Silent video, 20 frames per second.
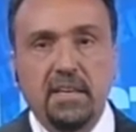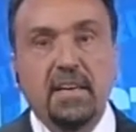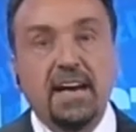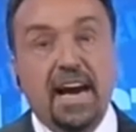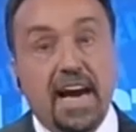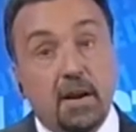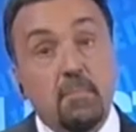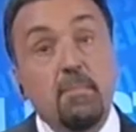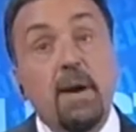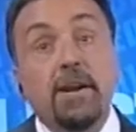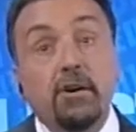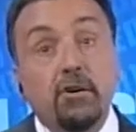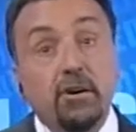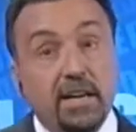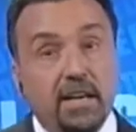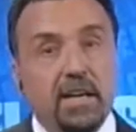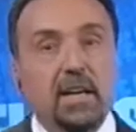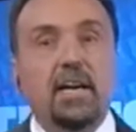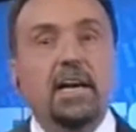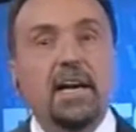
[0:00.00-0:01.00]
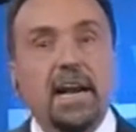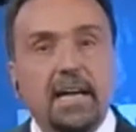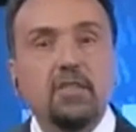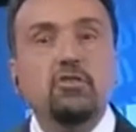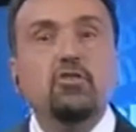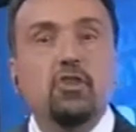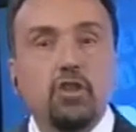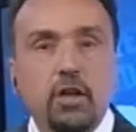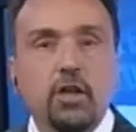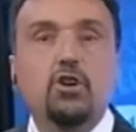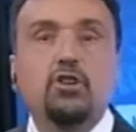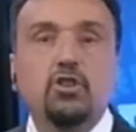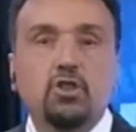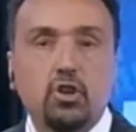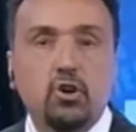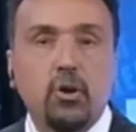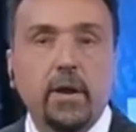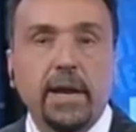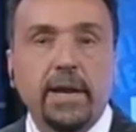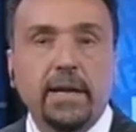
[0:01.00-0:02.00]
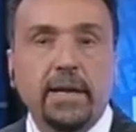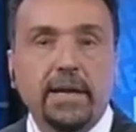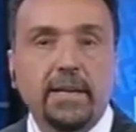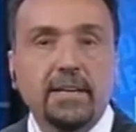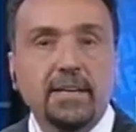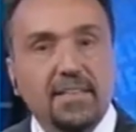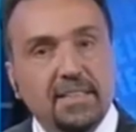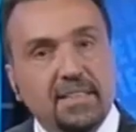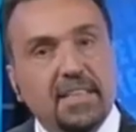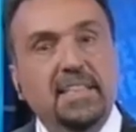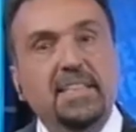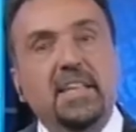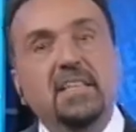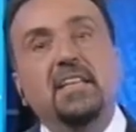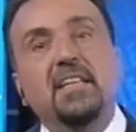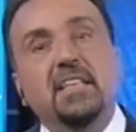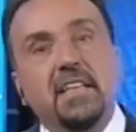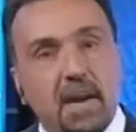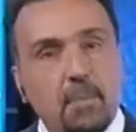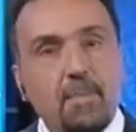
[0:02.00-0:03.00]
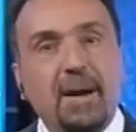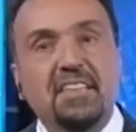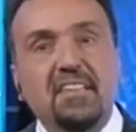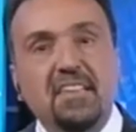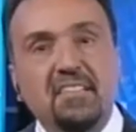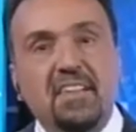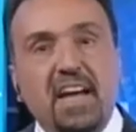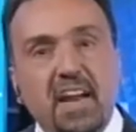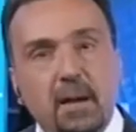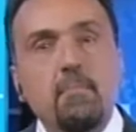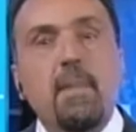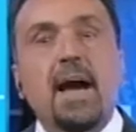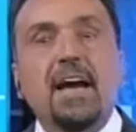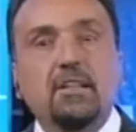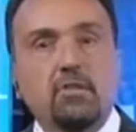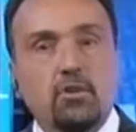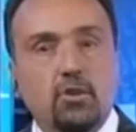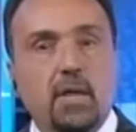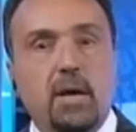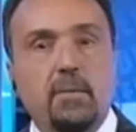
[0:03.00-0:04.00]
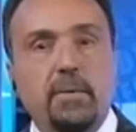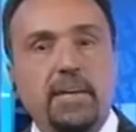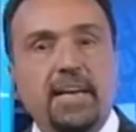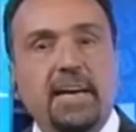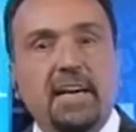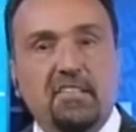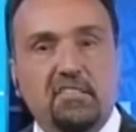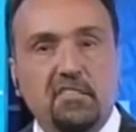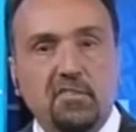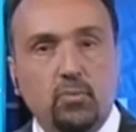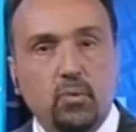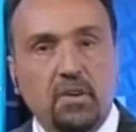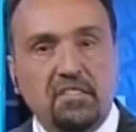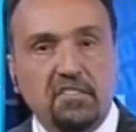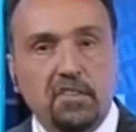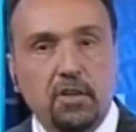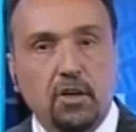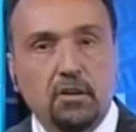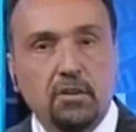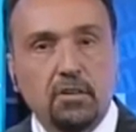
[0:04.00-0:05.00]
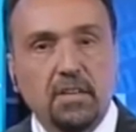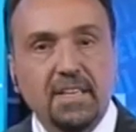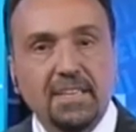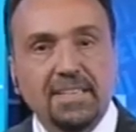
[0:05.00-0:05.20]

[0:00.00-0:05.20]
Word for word: Armaron el relato del 8N, tratan de dramatizar más todavía la situación,